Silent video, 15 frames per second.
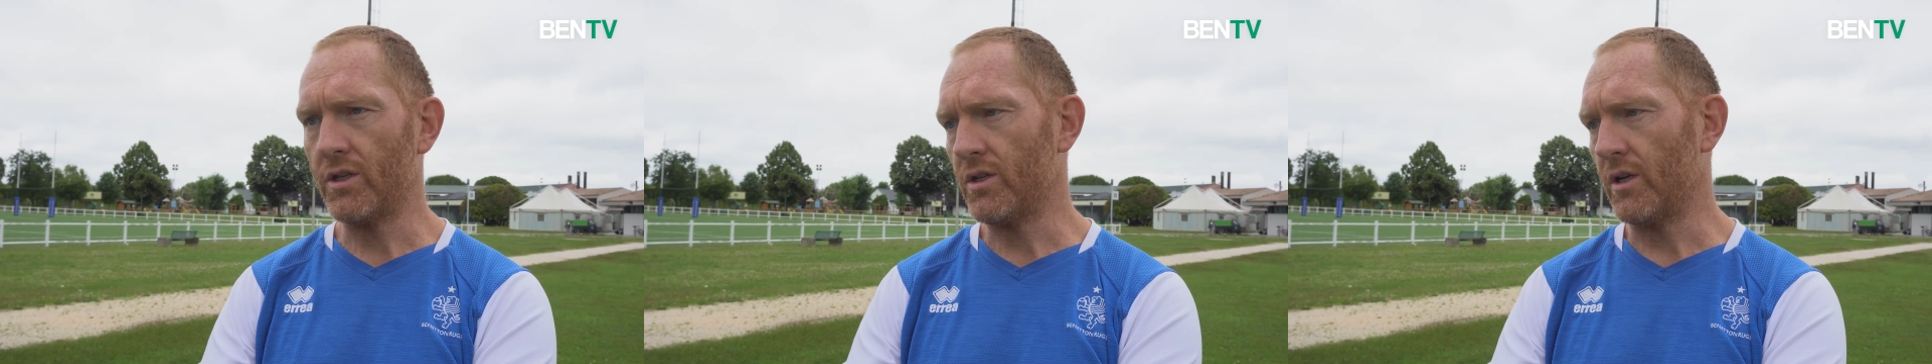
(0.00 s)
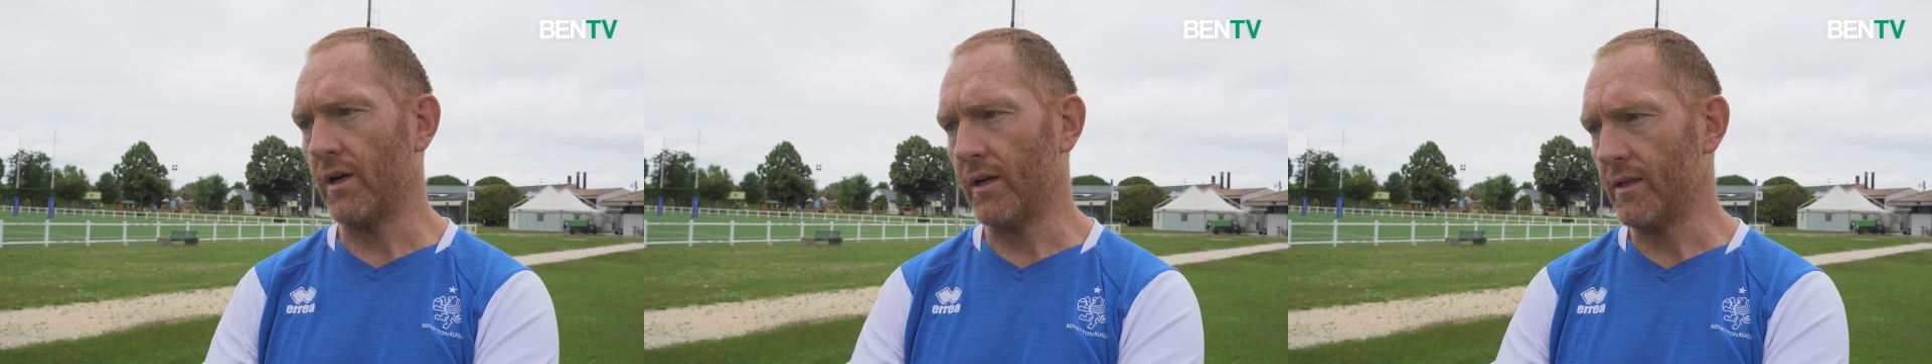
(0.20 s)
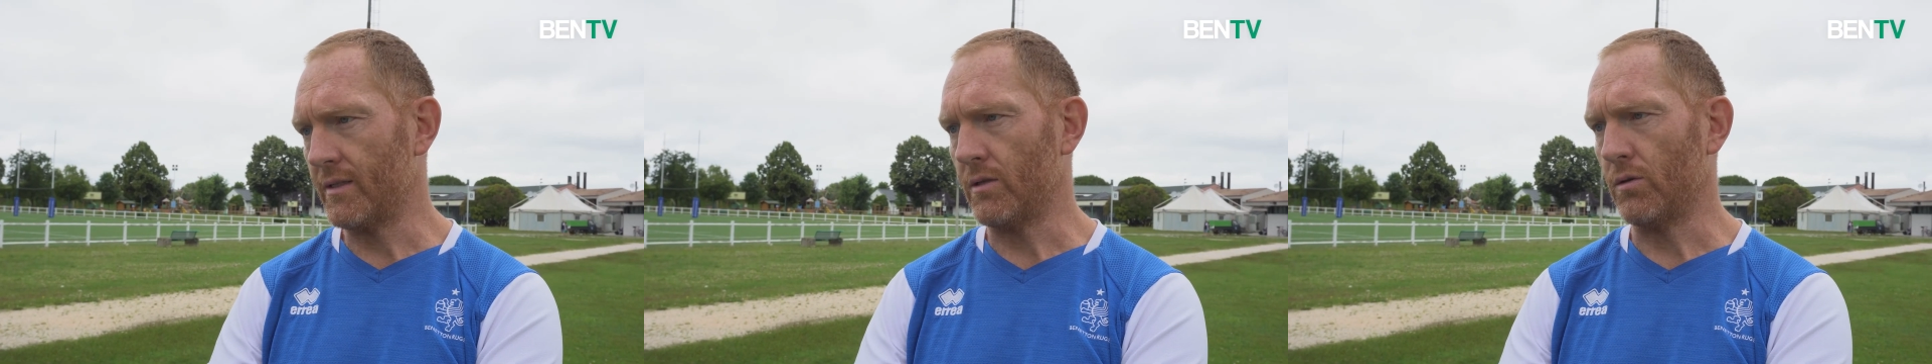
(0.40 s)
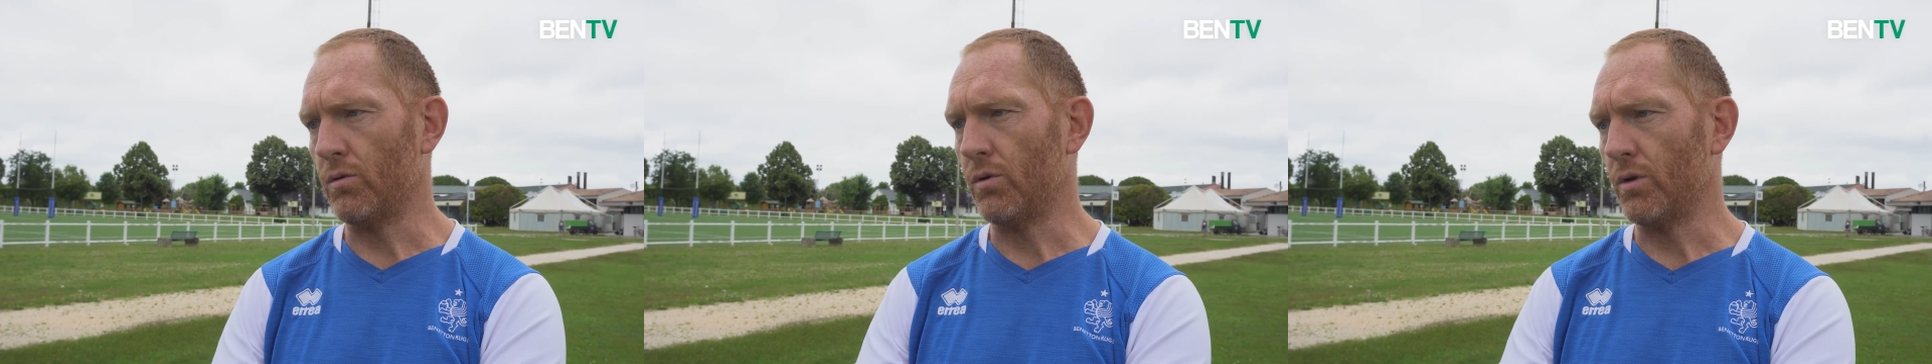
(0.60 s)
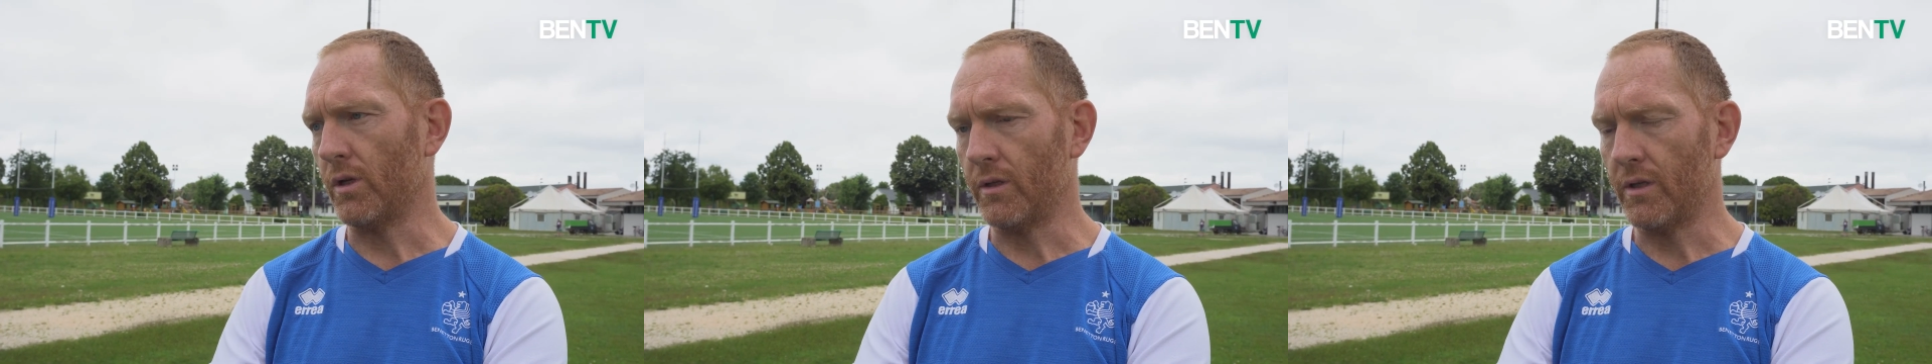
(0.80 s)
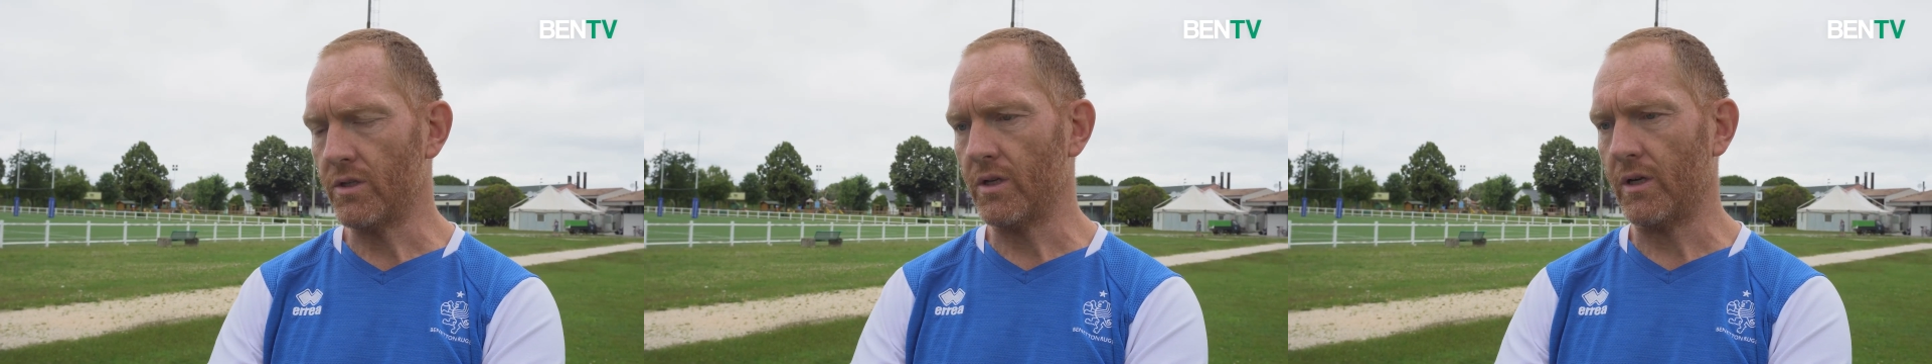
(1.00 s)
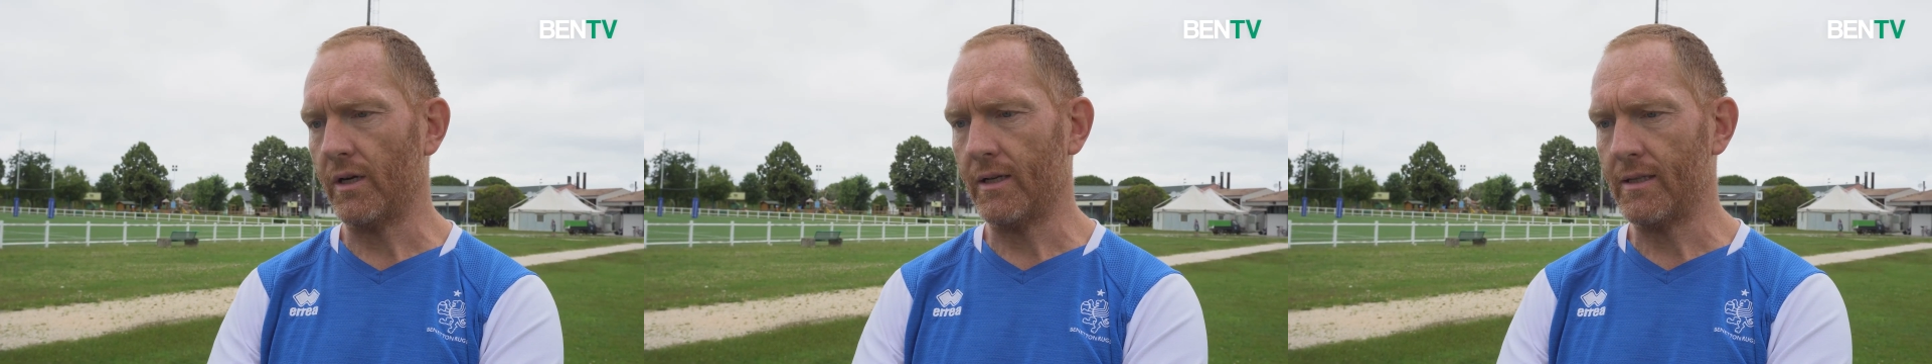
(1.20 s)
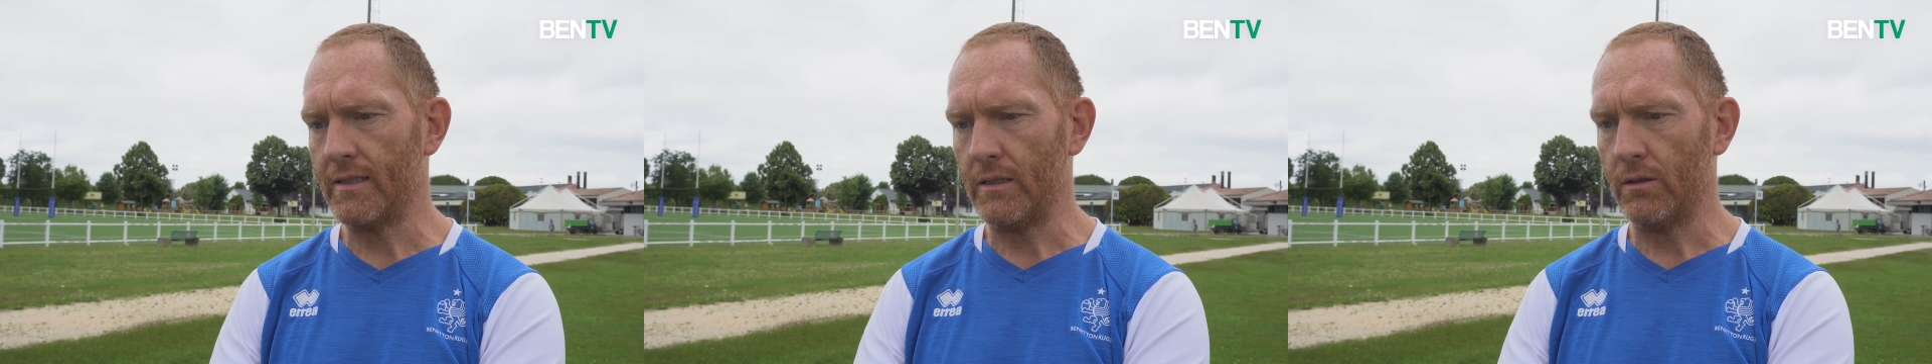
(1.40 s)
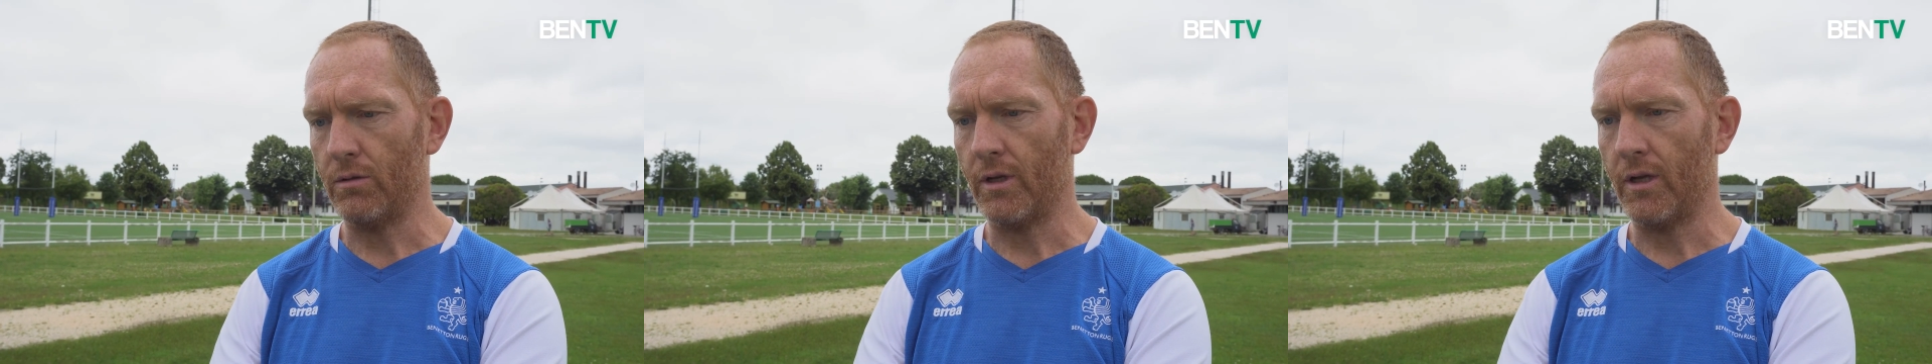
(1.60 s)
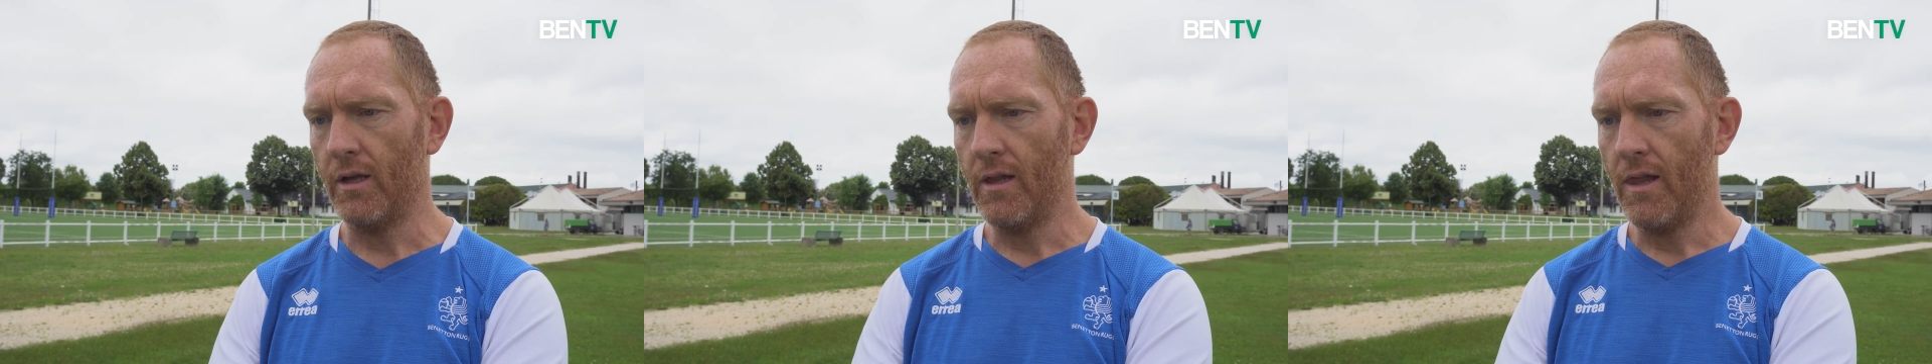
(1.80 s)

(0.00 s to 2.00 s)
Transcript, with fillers: accelerazioni e decelerazioni.